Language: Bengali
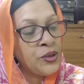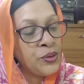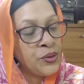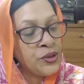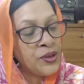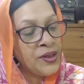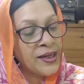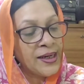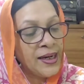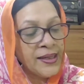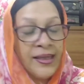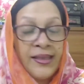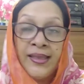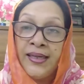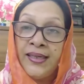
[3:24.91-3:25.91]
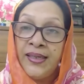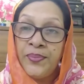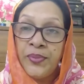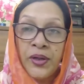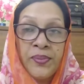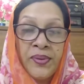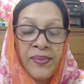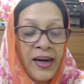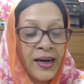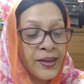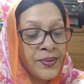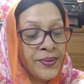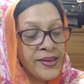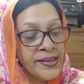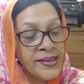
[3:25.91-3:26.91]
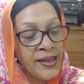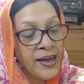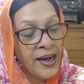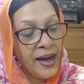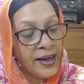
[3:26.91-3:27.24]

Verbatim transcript: সূচনাকালকে তিনটি পর্বে ভাগ করেছে